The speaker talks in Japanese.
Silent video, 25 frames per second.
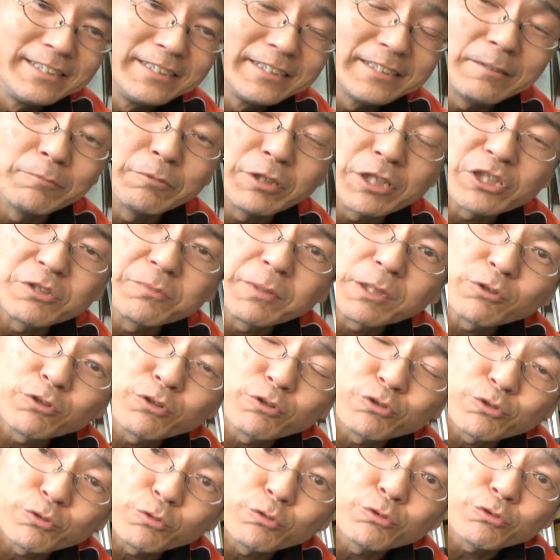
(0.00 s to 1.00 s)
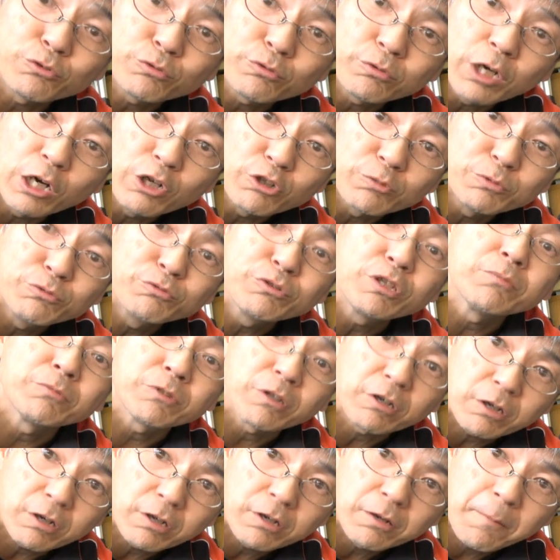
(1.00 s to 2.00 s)
でもねスマートデュオすごいですよアルミフレーム
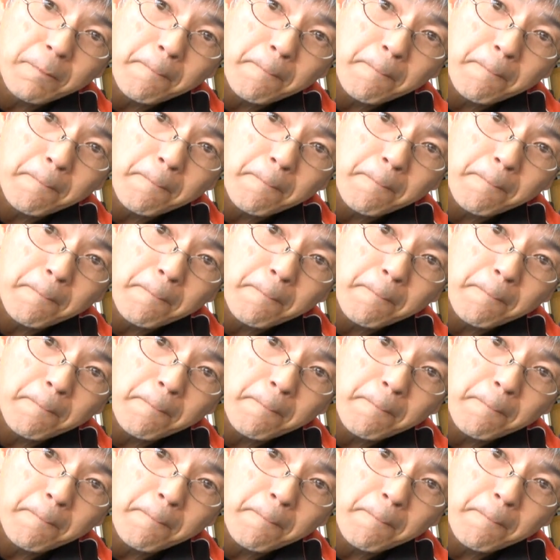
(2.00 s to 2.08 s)
だから